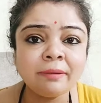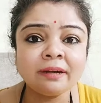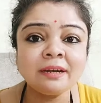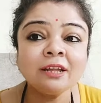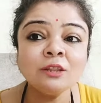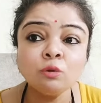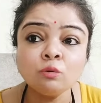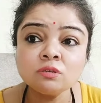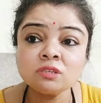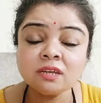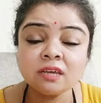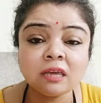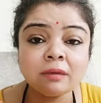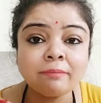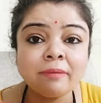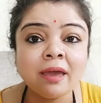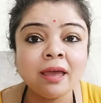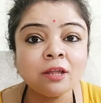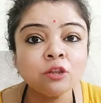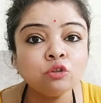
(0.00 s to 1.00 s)
बेटा दूसरे की
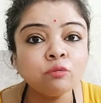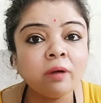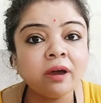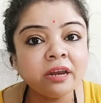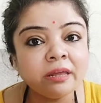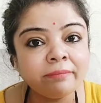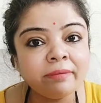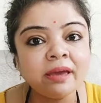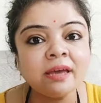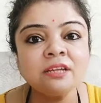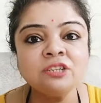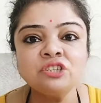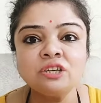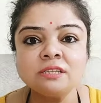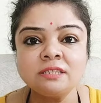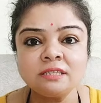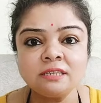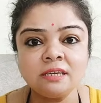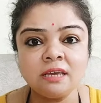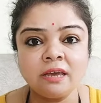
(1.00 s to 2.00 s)
बहन तुम्हारी बहन
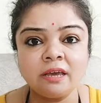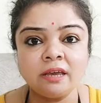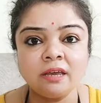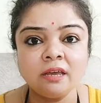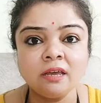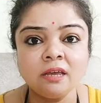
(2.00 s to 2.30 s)
जैसी है